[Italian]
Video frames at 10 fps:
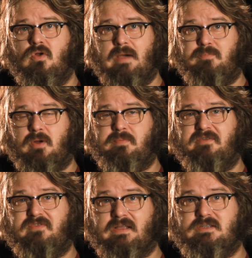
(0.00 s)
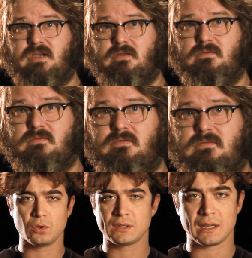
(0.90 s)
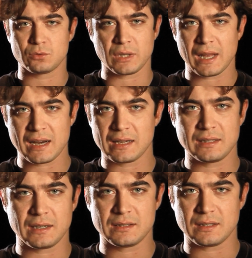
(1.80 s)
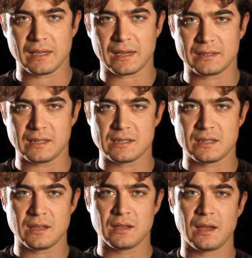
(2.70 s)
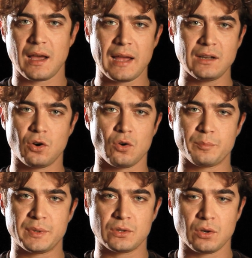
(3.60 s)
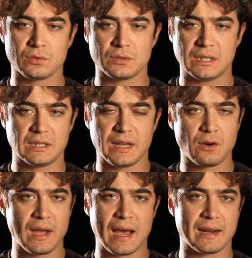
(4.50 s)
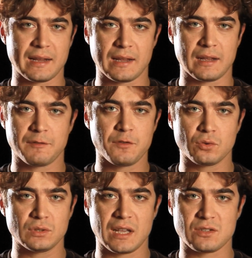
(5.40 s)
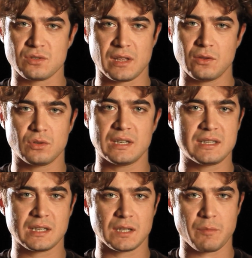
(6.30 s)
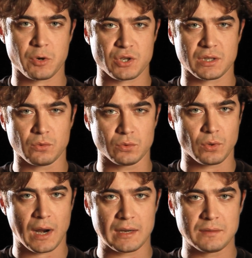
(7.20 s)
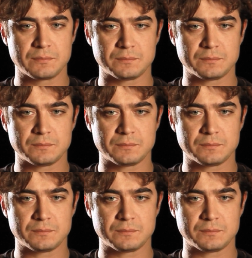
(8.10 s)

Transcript: Con la propria faccia. Oltre a tutelare i diritti degli artisti, ha il compito di erogare fondi a sostegno di iniziative e progetti culturali.